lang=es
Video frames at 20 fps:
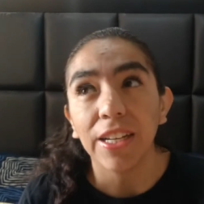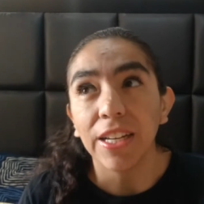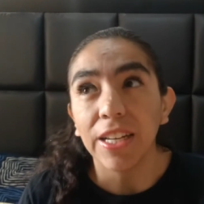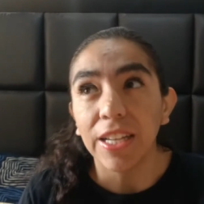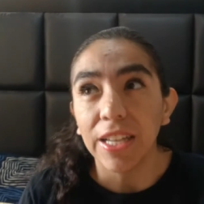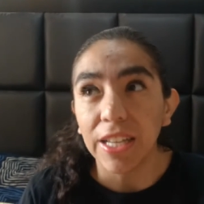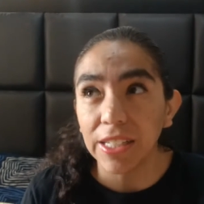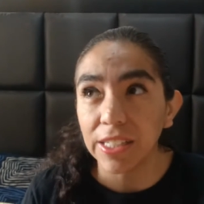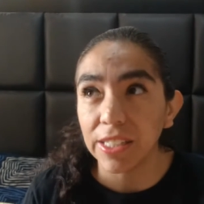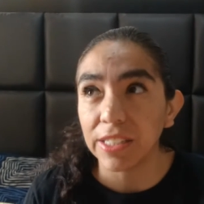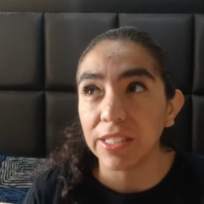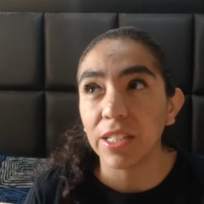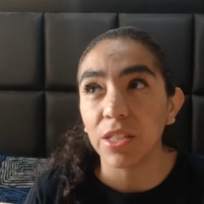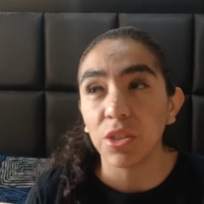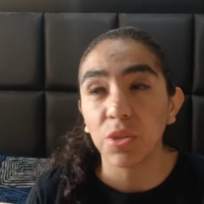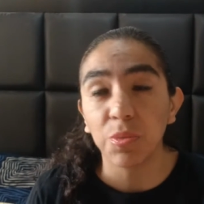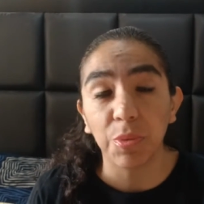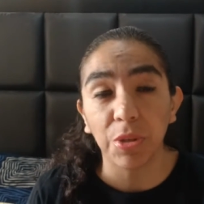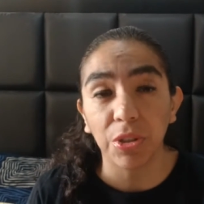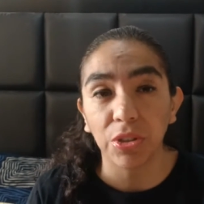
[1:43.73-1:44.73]
y si están
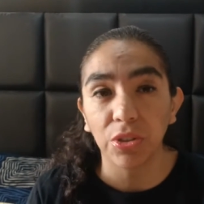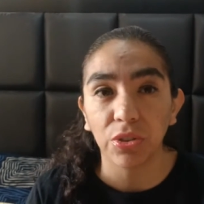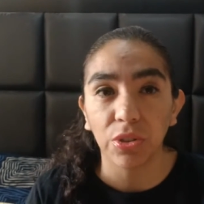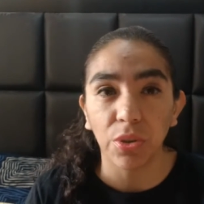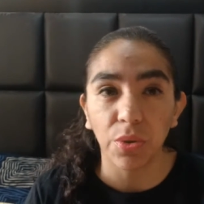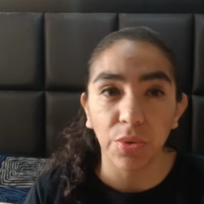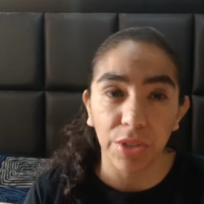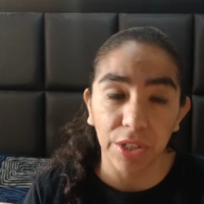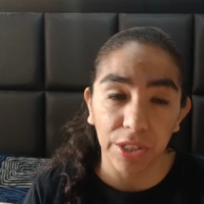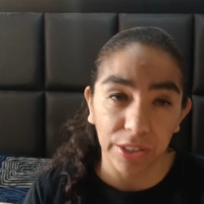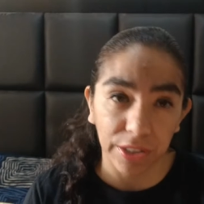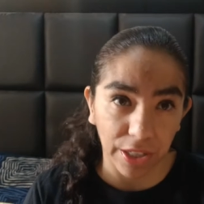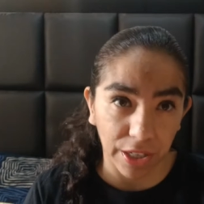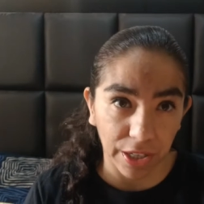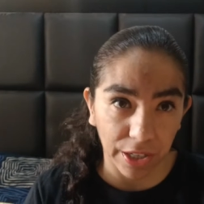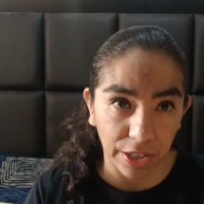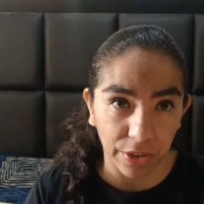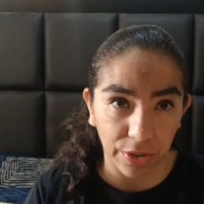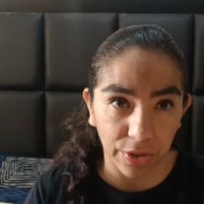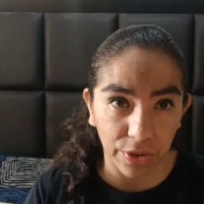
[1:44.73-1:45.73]
dispuestos a
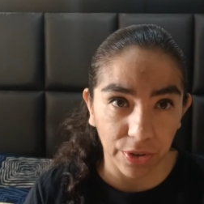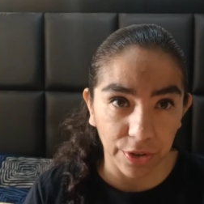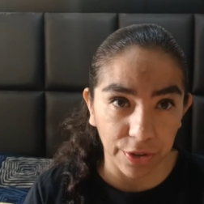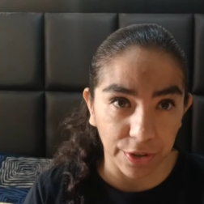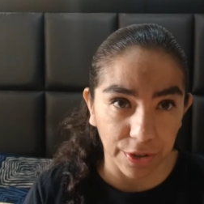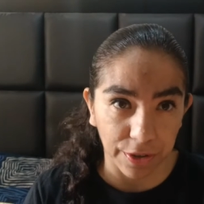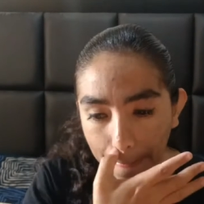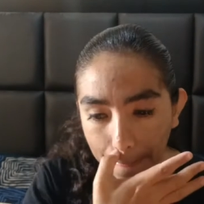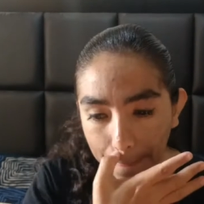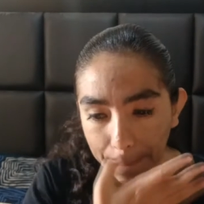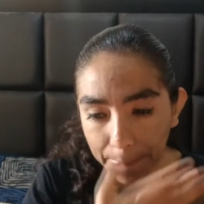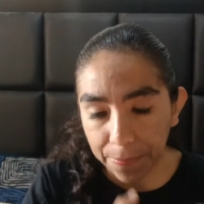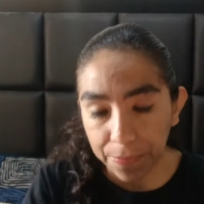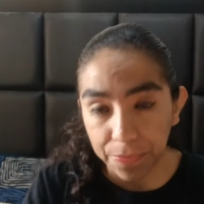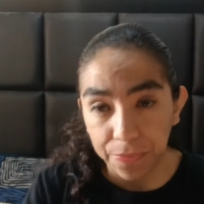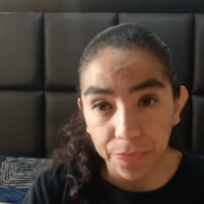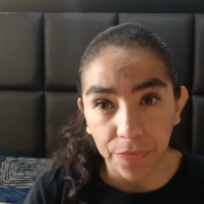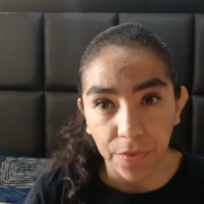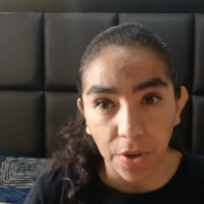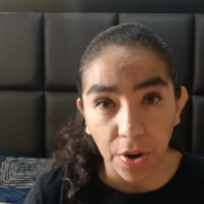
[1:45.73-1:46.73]
unirse o no.
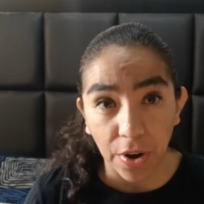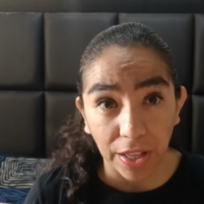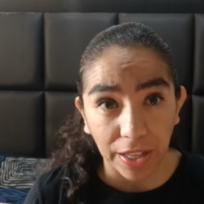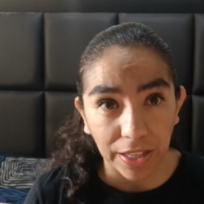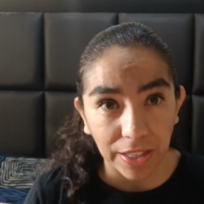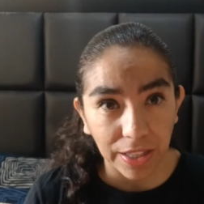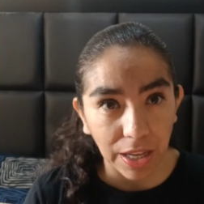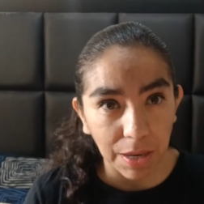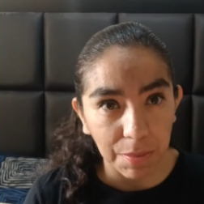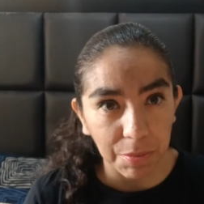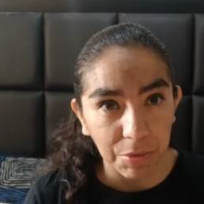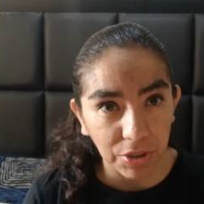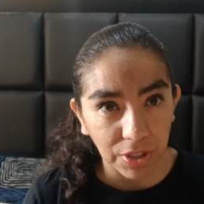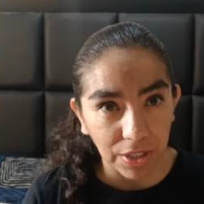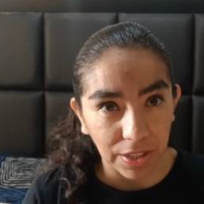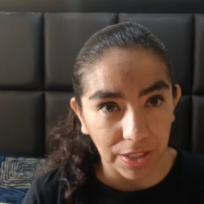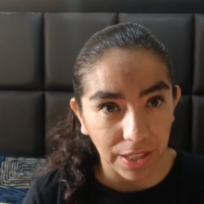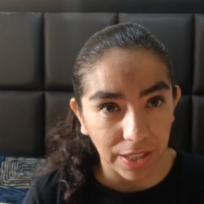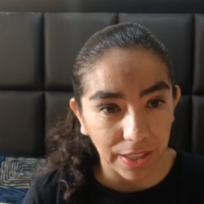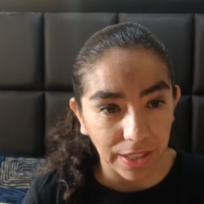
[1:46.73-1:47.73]
Ahora aquí tenemos que
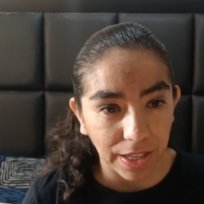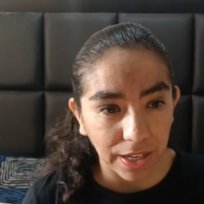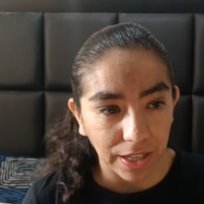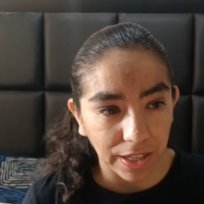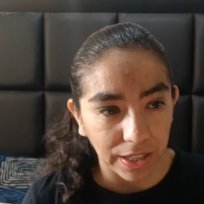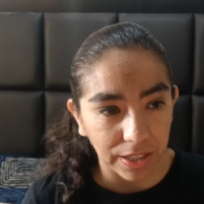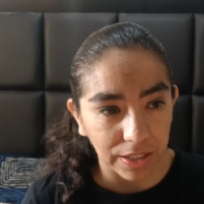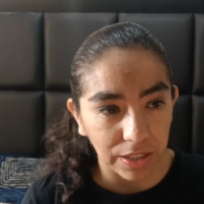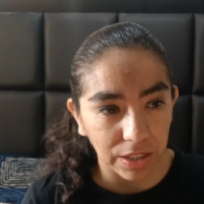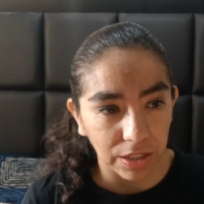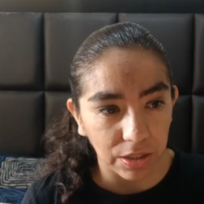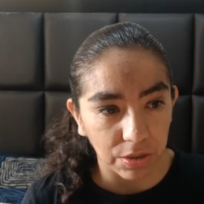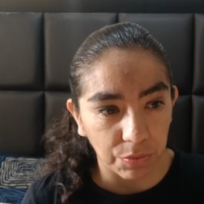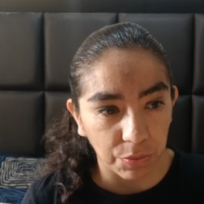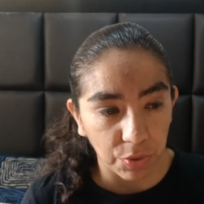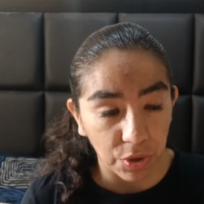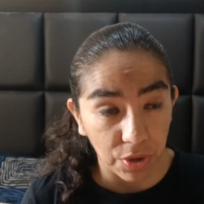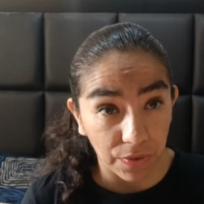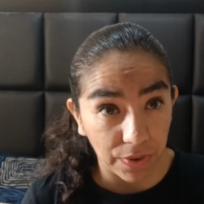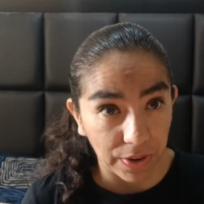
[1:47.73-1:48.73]
entender que sí es
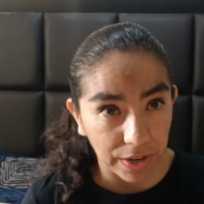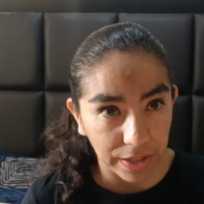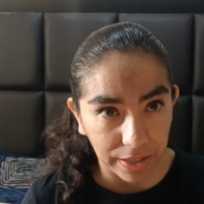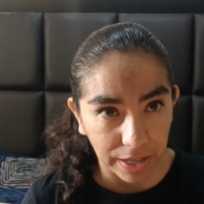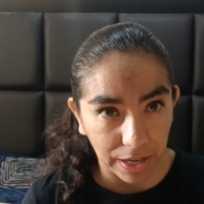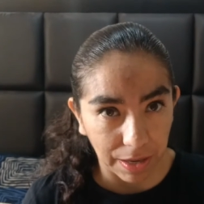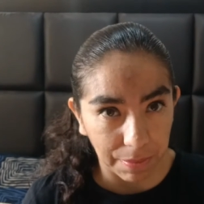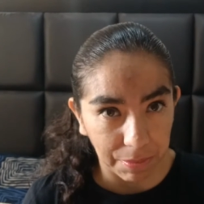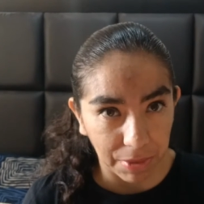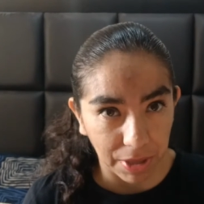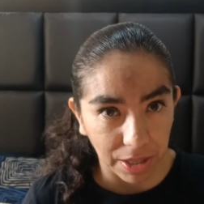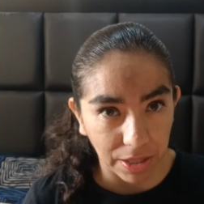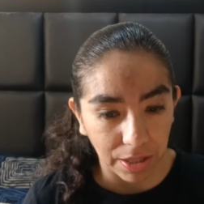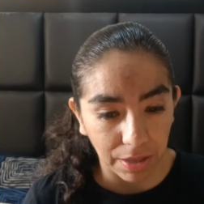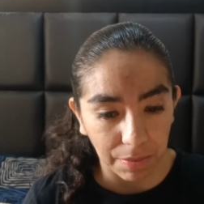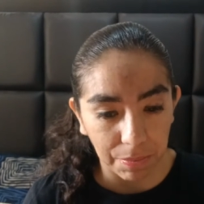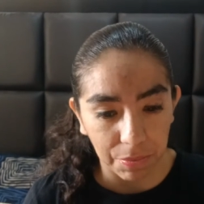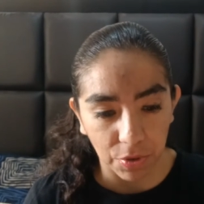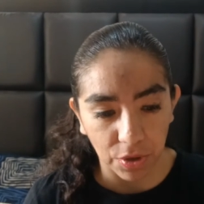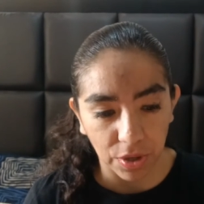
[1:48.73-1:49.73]
muy diferente el ambiente
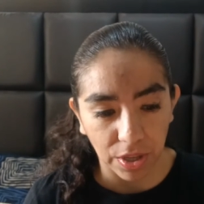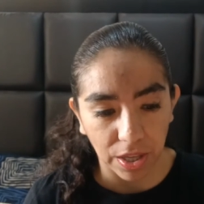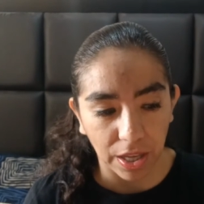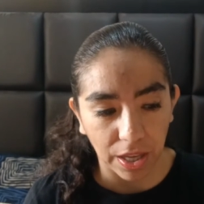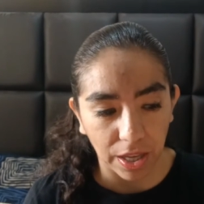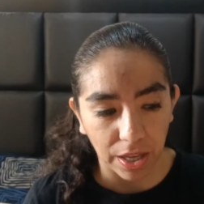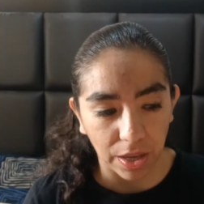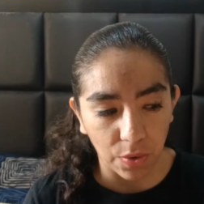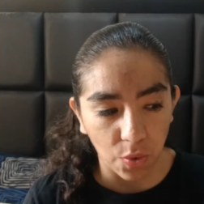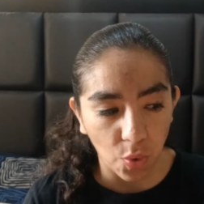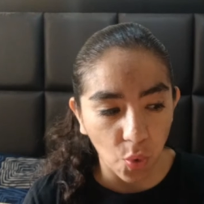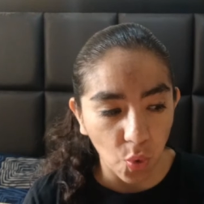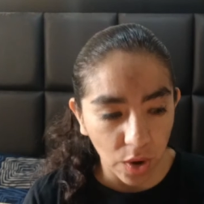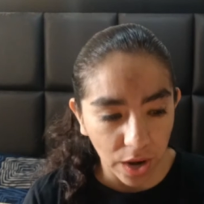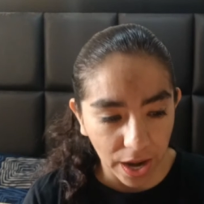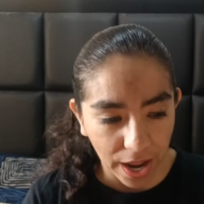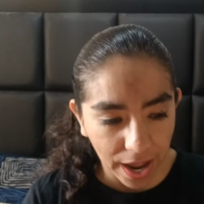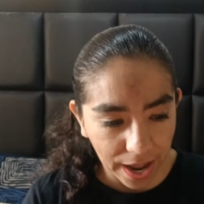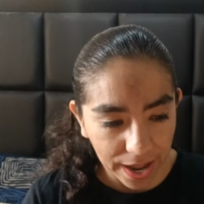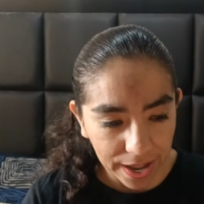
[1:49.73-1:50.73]
porque
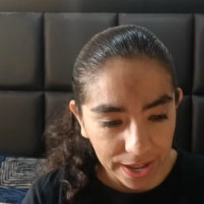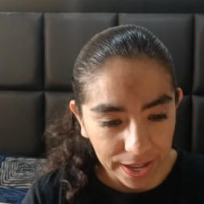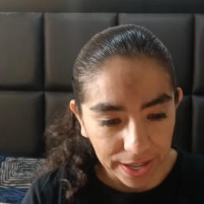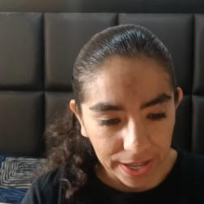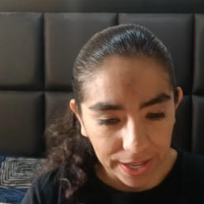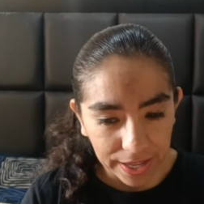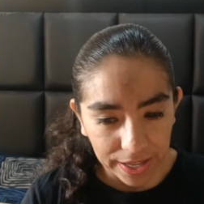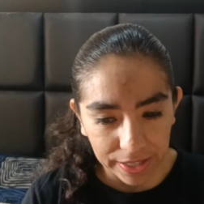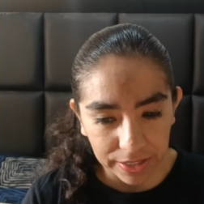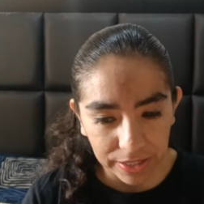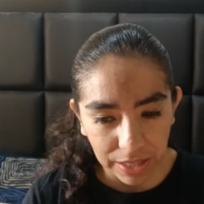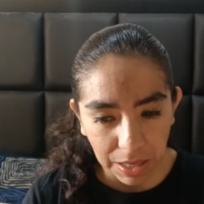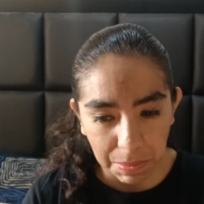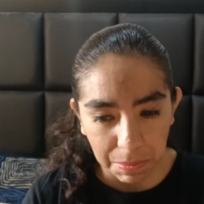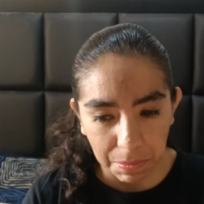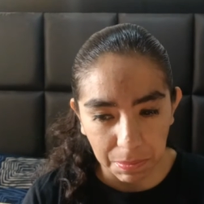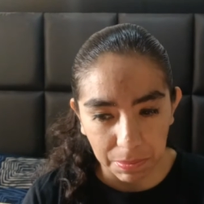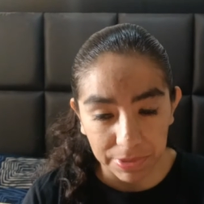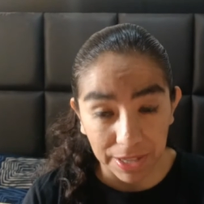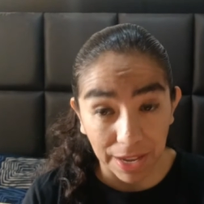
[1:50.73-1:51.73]
una es
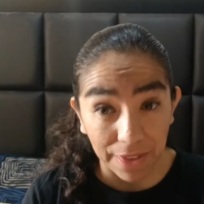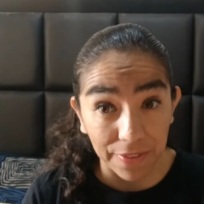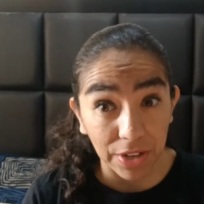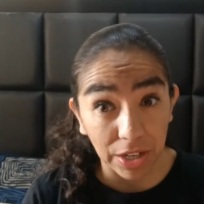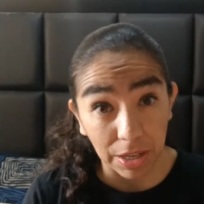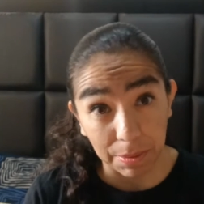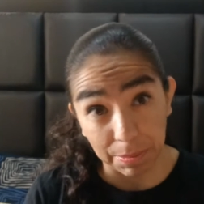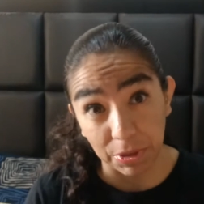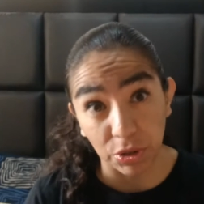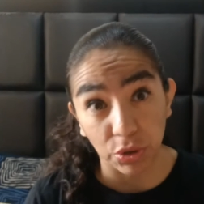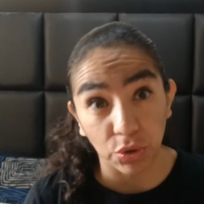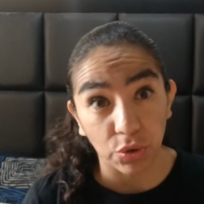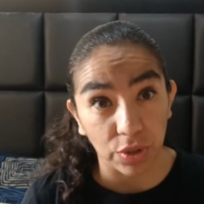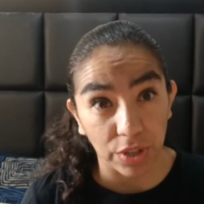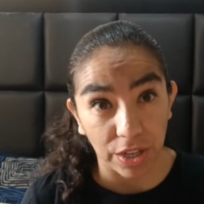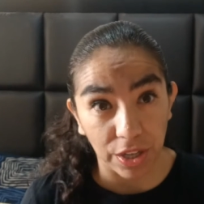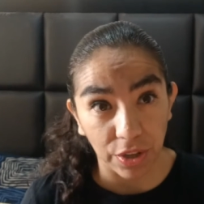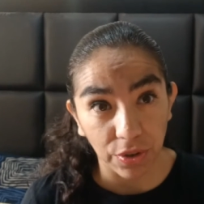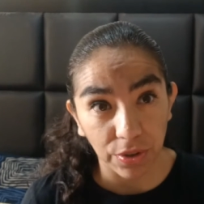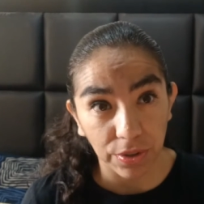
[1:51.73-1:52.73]
el saber qué pasó con
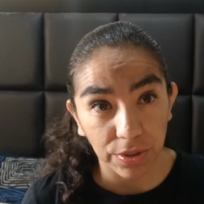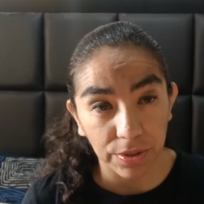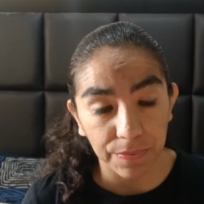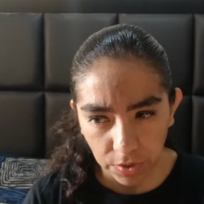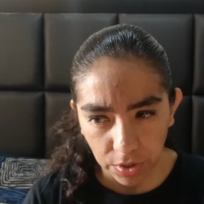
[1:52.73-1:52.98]
ellos,